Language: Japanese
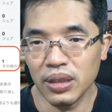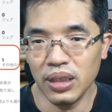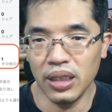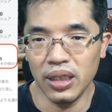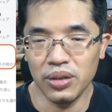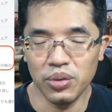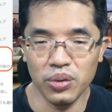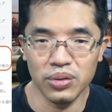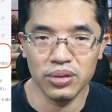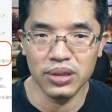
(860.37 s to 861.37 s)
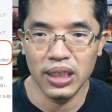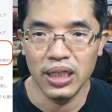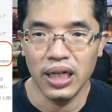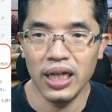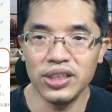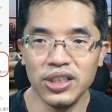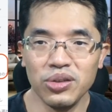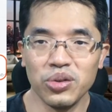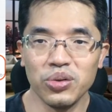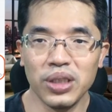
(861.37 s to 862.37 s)
えっ、ー、と、配信
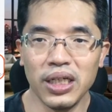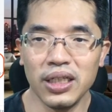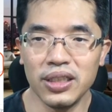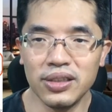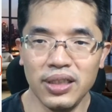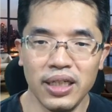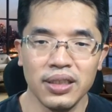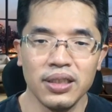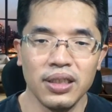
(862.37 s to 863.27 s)
の状態がですね、